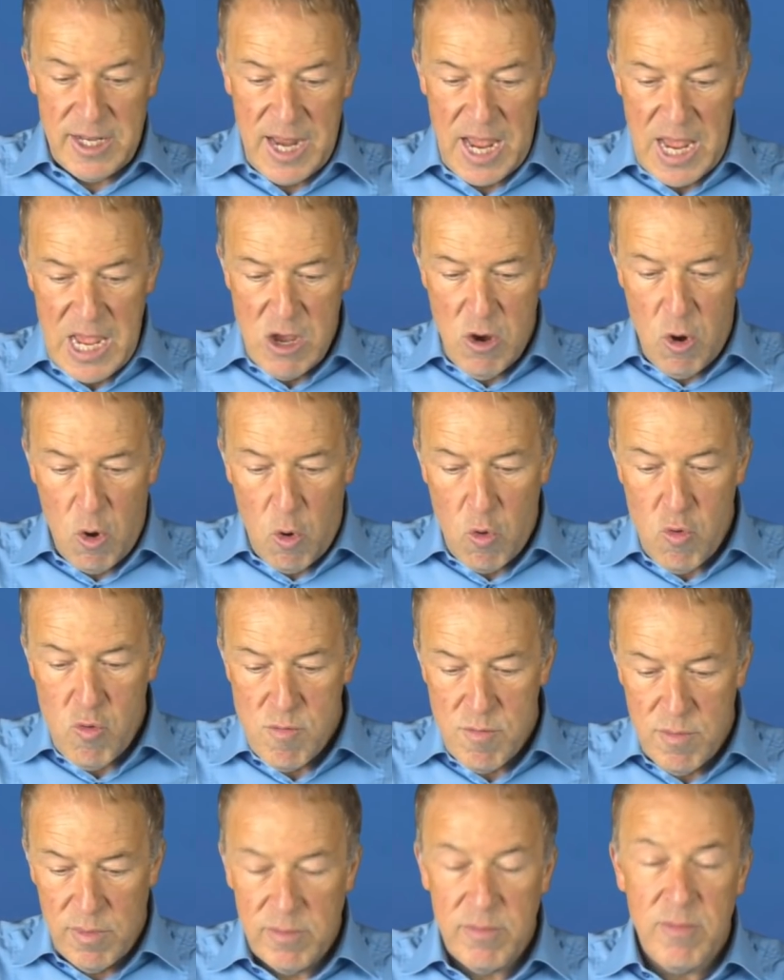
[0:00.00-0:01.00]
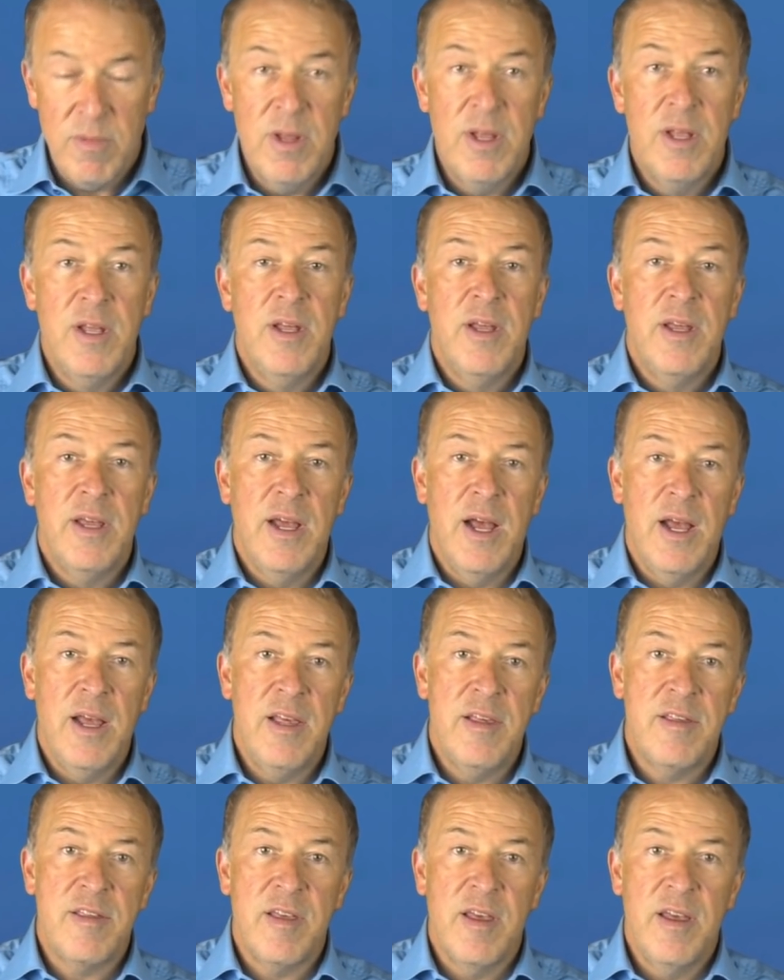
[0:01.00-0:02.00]
T-Home ja,
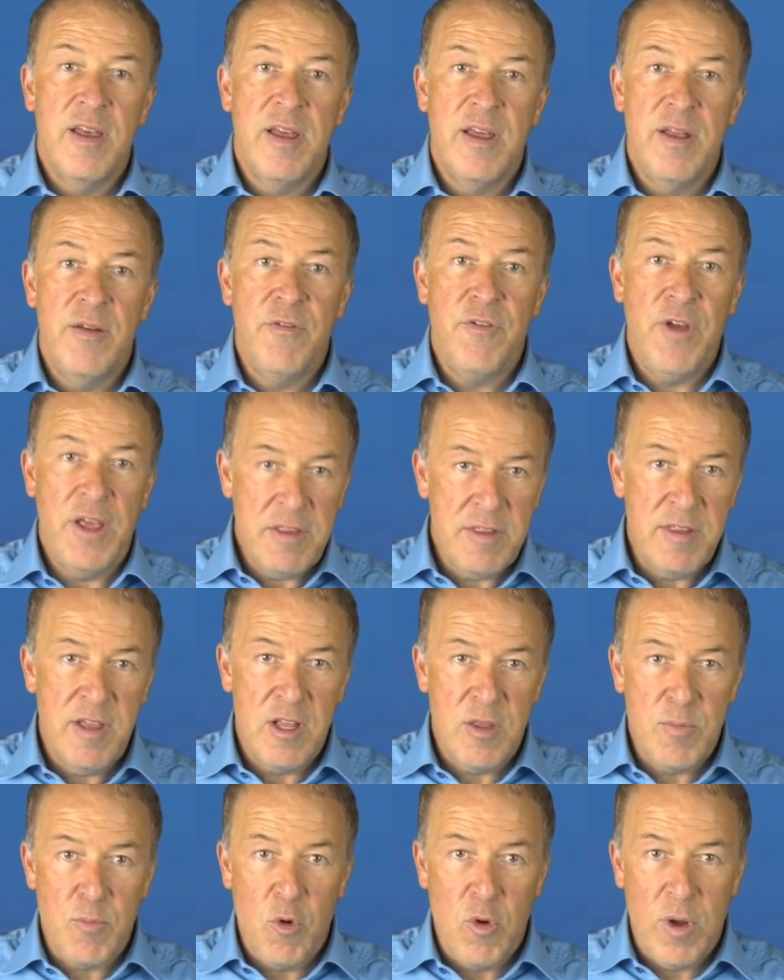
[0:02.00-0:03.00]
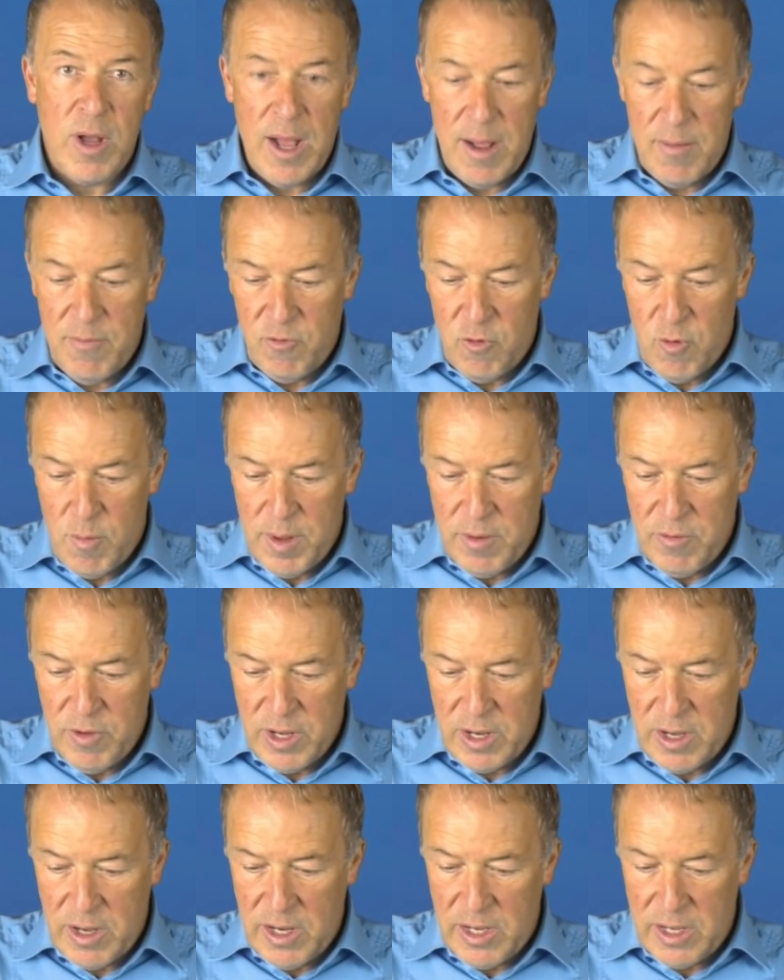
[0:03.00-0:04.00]
ist äh, ein Festnetzprogramm, wo man
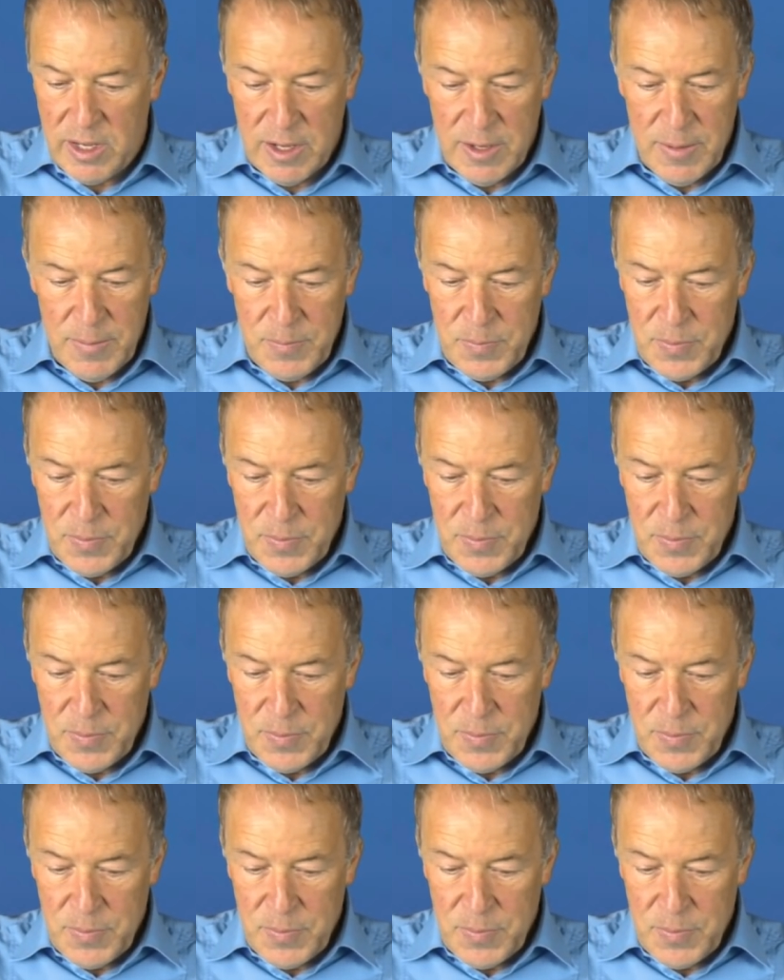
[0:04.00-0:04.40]
wirklich